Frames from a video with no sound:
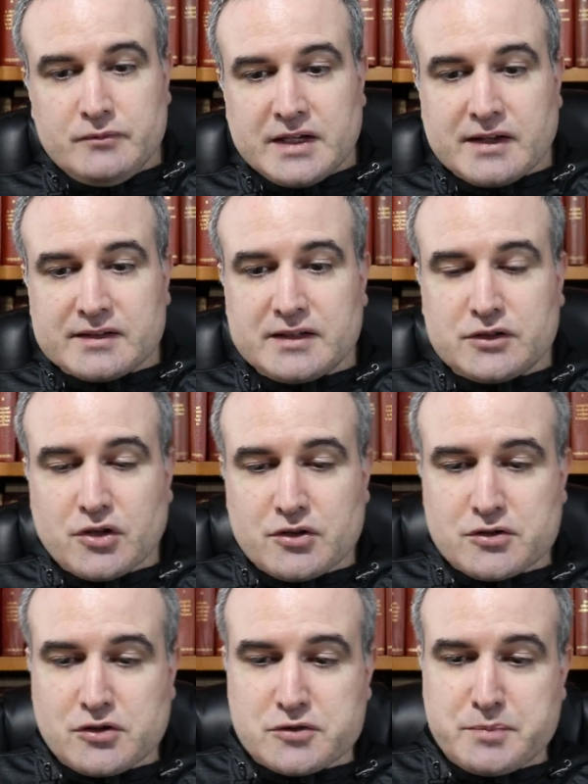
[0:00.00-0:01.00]
En casi
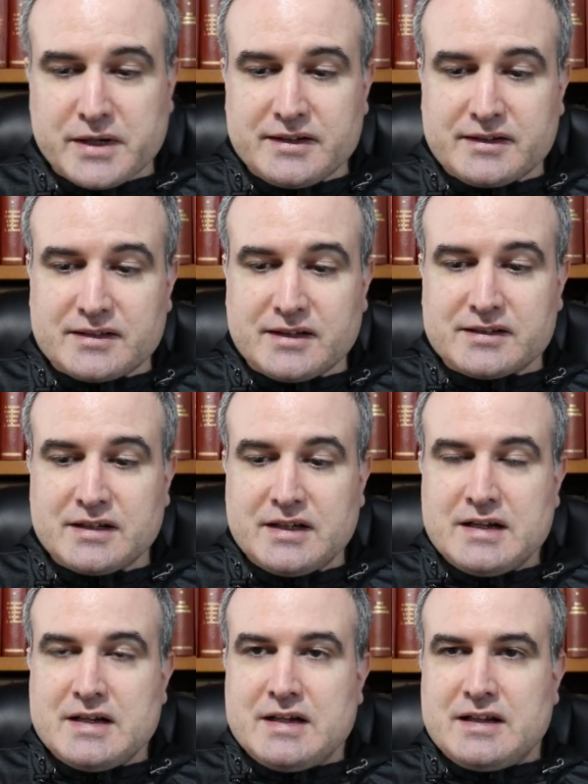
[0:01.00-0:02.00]
todos los países,
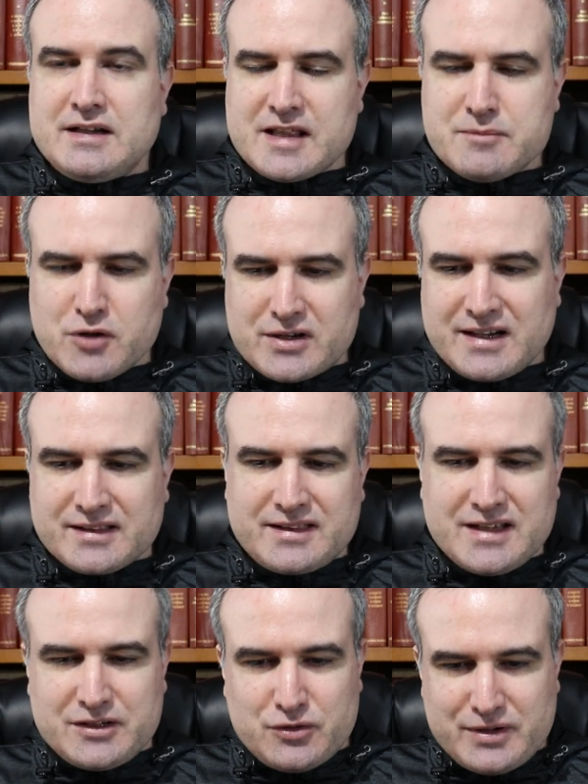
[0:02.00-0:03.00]
la
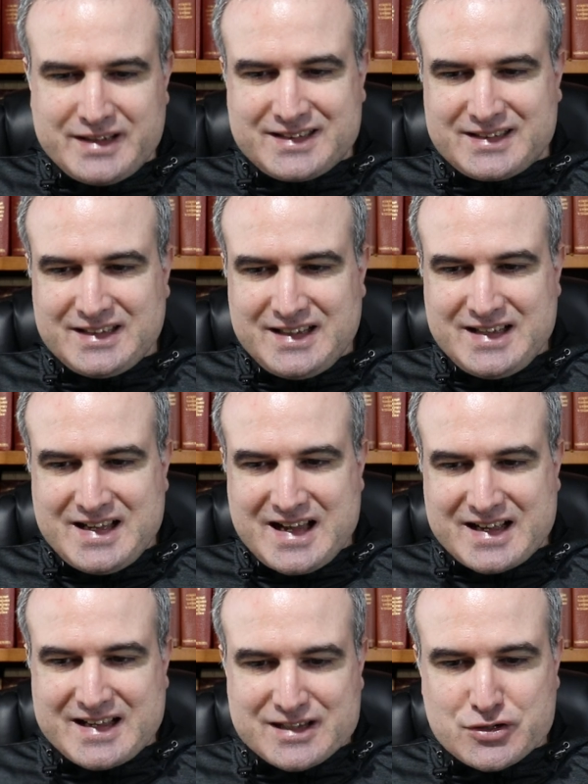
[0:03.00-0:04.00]
democracia no es
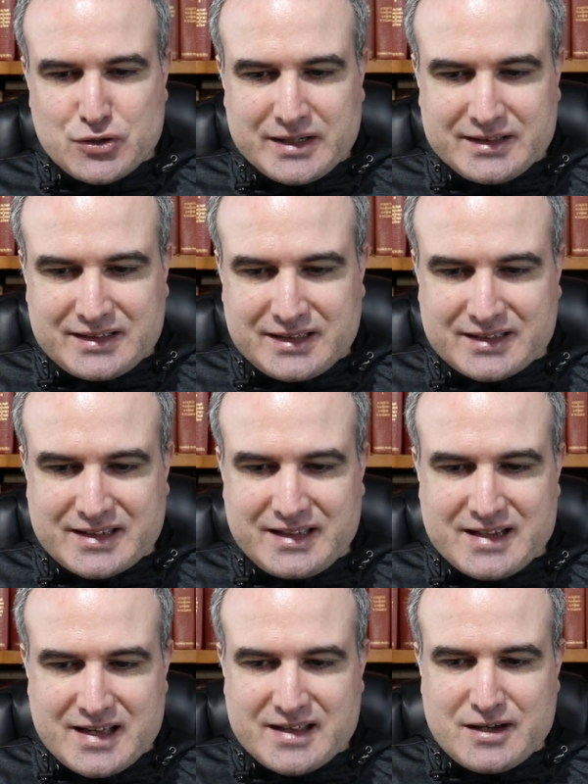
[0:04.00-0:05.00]
acaso antes
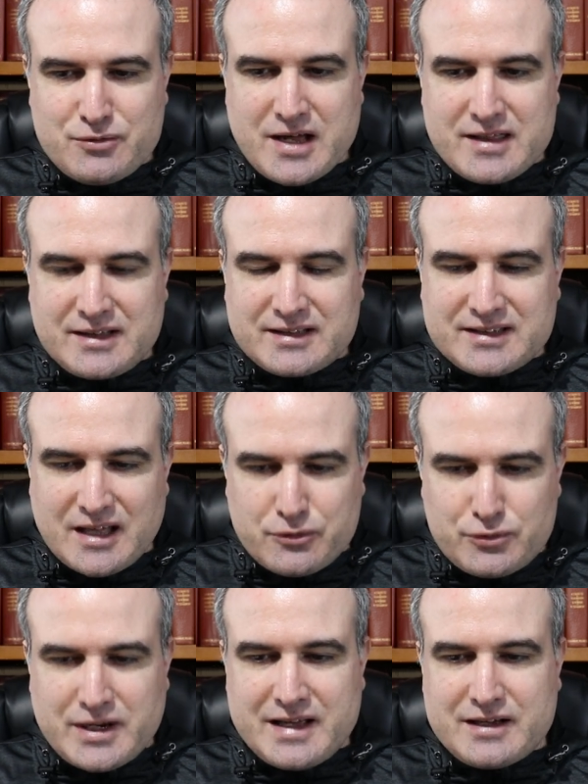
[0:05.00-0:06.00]
que nada una
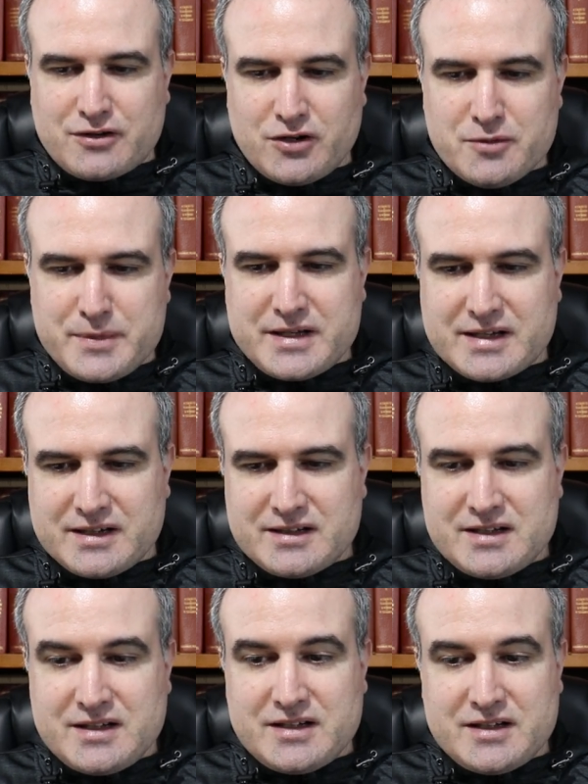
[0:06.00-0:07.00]
dictadura económica.